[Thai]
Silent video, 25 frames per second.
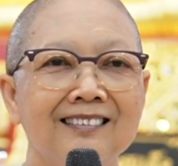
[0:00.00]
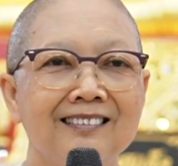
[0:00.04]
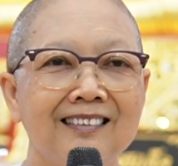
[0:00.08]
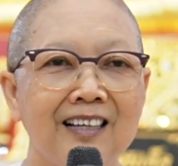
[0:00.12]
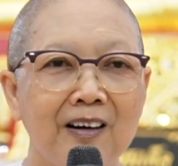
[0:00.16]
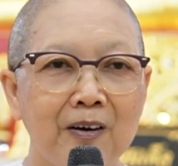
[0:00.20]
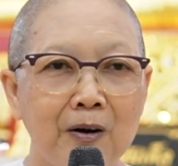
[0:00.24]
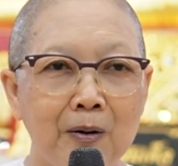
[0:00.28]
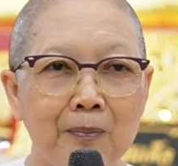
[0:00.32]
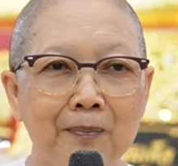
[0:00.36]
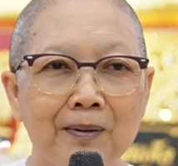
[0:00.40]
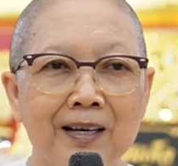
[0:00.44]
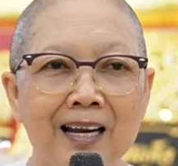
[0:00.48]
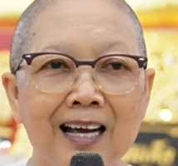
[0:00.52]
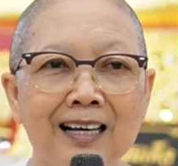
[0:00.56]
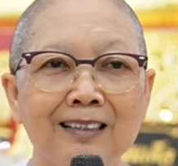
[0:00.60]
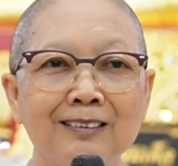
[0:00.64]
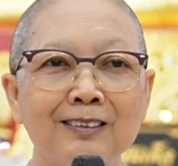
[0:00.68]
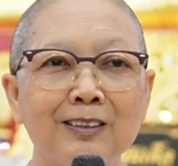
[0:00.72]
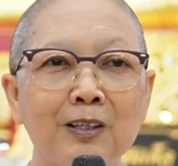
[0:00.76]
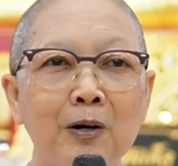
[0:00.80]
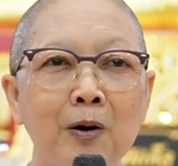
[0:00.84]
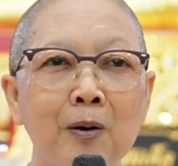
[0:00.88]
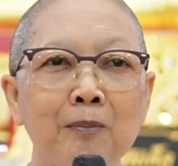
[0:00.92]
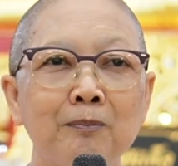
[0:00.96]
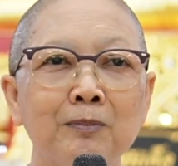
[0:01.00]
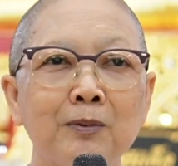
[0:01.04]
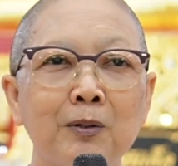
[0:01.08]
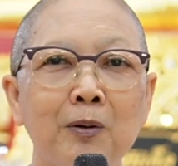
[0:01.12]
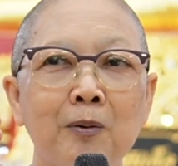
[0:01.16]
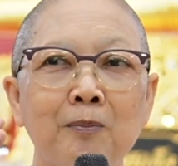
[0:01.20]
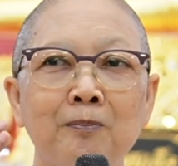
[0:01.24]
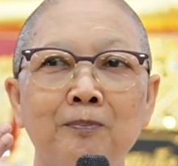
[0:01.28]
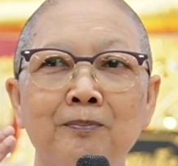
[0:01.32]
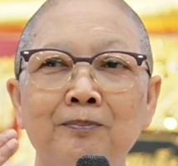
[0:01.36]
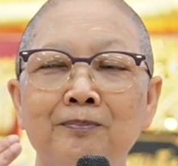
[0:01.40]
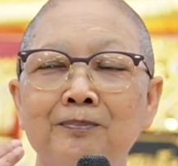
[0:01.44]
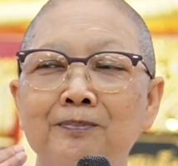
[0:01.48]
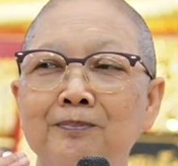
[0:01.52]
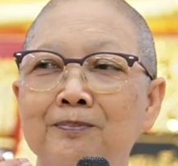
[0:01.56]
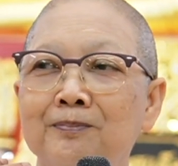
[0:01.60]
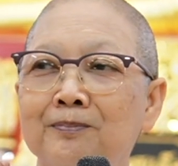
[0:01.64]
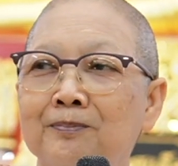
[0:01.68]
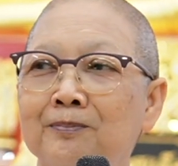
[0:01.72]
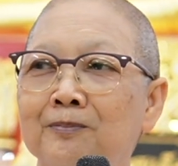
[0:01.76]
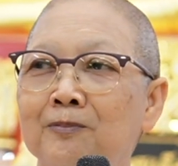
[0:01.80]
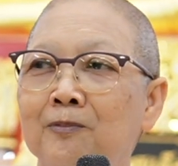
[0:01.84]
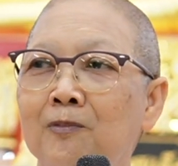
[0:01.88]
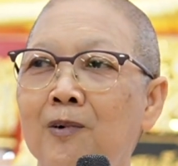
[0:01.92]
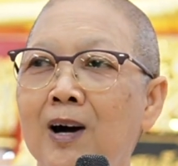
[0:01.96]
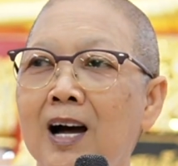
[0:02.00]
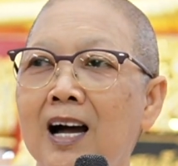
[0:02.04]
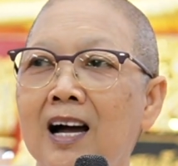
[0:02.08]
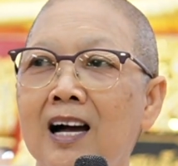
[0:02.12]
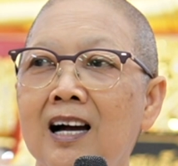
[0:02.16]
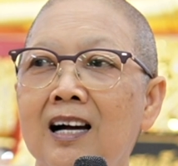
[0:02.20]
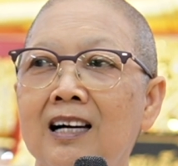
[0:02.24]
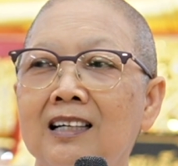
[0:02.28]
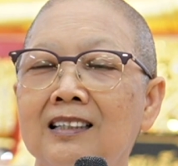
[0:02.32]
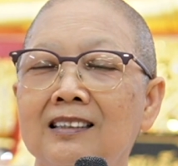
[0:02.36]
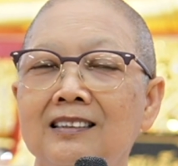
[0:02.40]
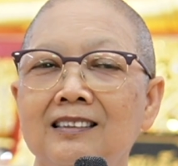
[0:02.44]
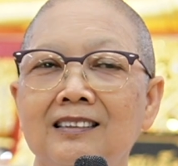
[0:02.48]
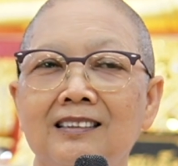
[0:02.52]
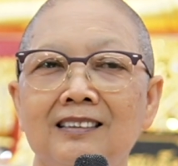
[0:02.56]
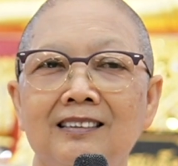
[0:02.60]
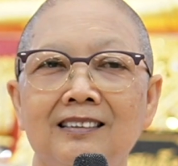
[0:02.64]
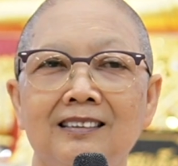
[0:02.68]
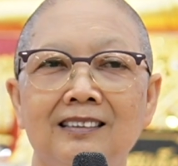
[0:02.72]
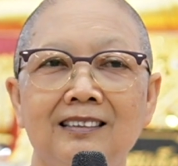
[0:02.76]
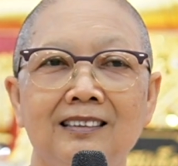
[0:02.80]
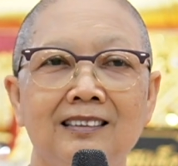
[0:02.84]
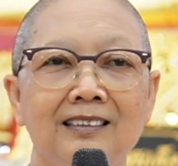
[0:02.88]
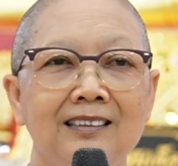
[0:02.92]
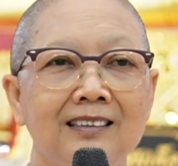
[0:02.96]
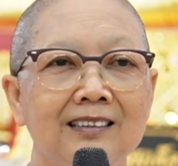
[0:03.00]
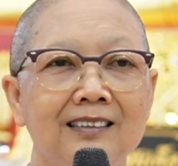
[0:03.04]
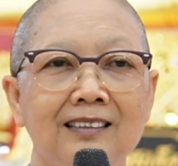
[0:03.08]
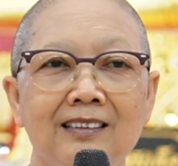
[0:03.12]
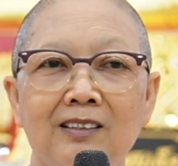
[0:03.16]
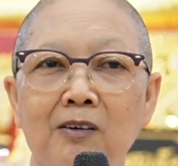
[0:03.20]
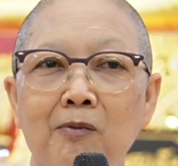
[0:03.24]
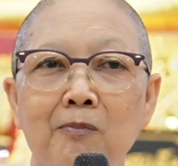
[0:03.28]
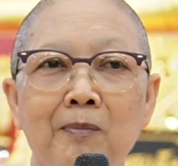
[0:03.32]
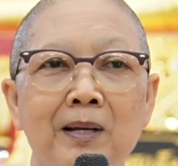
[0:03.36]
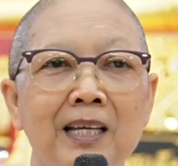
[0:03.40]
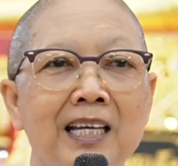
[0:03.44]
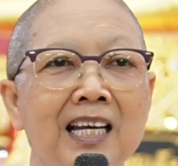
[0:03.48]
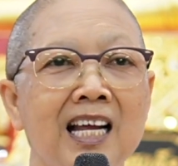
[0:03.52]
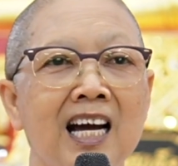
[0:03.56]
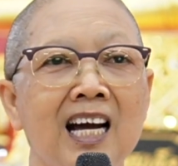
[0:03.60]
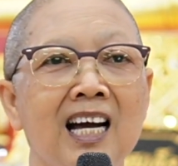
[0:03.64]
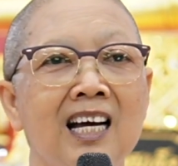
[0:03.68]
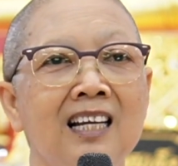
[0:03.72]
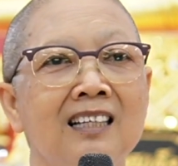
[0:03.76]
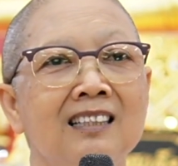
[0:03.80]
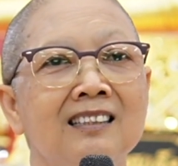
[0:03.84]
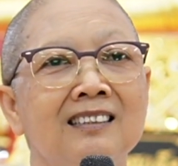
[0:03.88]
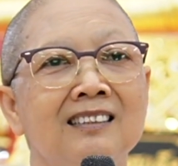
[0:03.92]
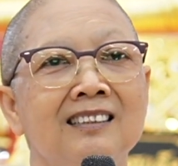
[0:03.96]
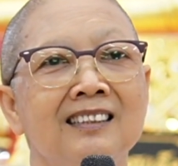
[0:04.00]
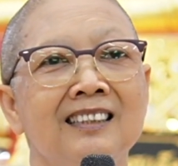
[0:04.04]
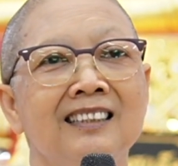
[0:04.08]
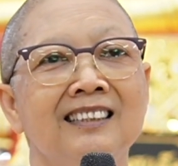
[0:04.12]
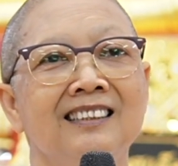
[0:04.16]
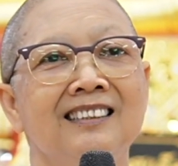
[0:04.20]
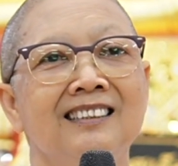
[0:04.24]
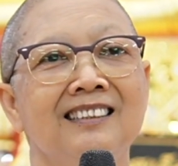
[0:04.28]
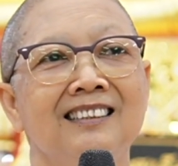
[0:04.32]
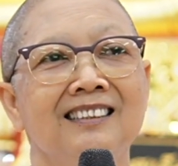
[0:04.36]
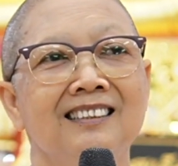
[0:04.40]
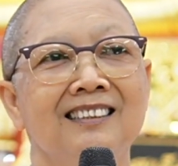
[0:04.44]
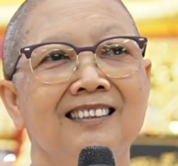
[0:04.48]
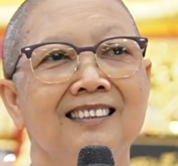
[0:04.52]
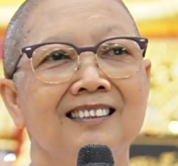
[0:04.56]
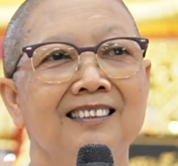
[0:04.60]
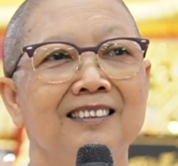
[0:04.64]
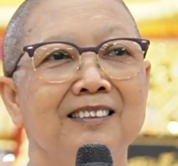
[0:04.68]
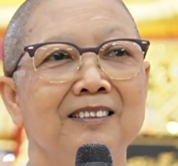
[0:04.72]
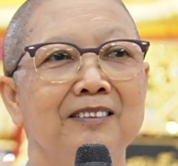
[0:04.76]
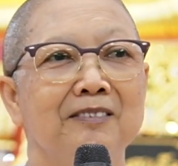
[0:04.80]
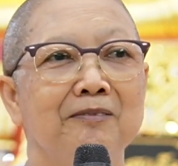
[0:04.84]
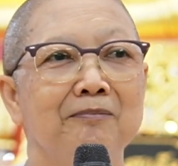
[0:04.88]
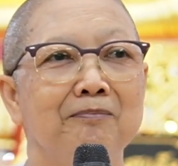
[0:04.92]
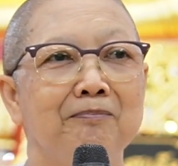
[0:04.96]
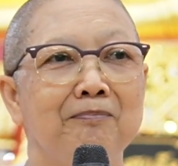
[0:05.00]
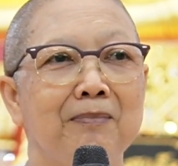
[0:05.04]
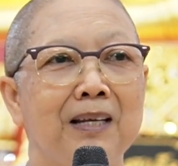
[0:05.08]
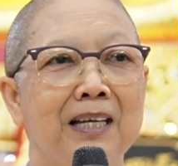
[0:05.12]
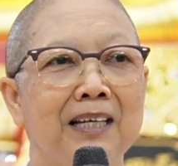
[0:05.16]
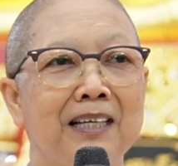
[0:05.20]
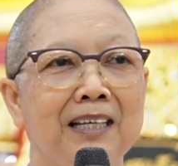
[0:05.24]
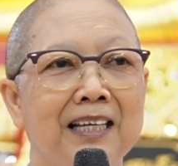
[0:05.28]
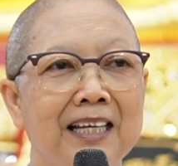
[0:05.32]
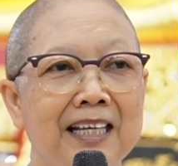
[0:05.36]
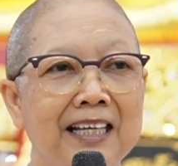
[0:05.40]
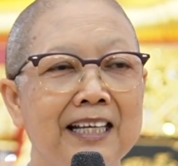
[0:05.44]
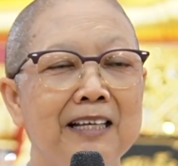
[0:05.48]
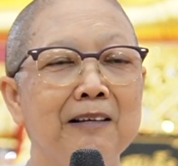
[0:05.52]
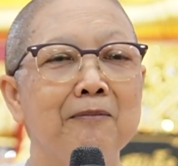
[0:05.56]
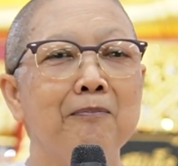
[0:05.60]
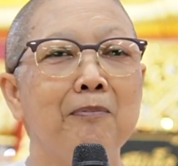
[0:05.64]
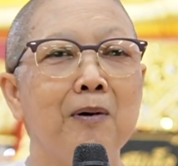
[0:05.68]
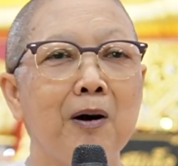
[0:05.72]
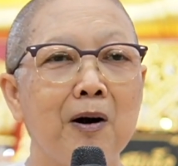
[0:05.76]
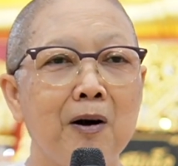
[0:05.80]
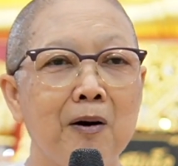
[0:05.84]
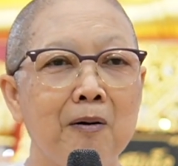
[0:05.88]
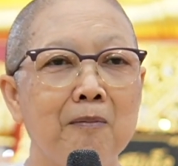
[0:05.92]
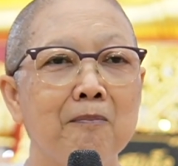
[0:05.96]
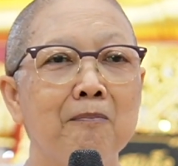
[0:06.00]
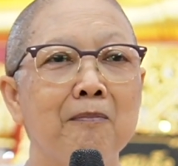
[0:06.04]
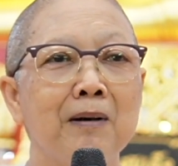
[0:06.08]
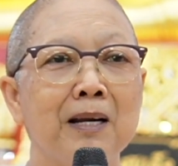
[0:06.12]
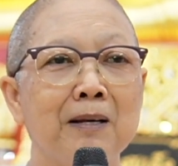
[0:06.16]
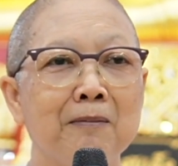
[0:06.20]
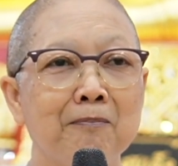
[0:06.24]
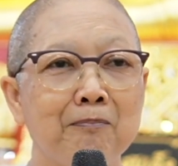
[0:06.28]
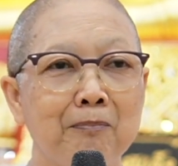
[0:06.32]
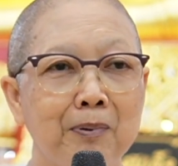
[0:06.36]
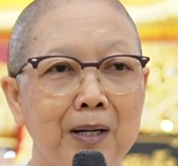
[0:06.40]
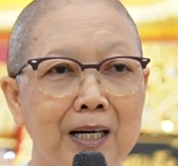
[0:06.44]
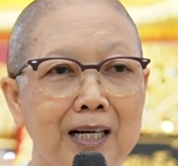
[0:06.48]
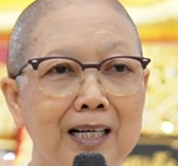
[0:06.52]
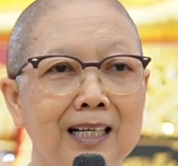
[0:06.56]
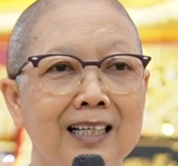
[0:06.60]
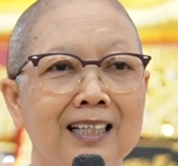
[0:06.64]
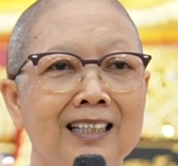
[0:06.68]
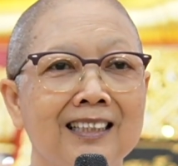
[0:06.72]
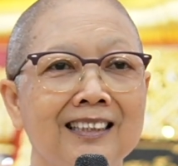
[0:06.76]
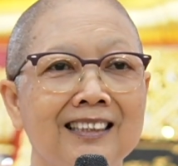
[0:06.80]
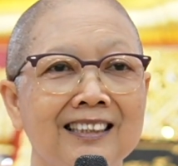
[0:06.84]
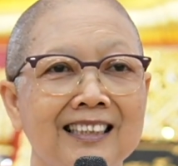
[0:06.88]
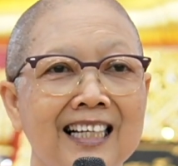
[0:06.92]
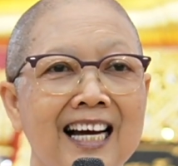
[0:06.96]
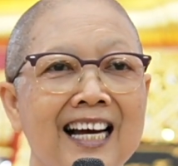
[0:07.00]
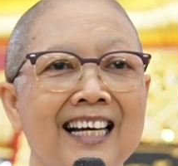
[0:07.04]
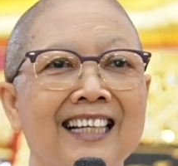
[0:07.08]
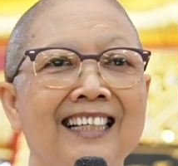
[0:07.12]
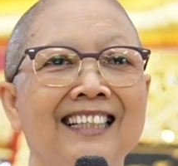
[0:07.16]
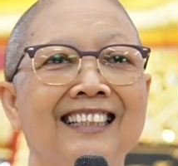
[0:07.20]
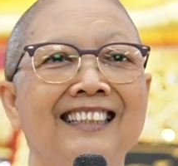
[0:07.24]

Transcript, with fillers: แต่ก็มานั่งตรอมตรมว่าเราไม่น่าเลยเป็นหนี้เพราะมันเผลอใจ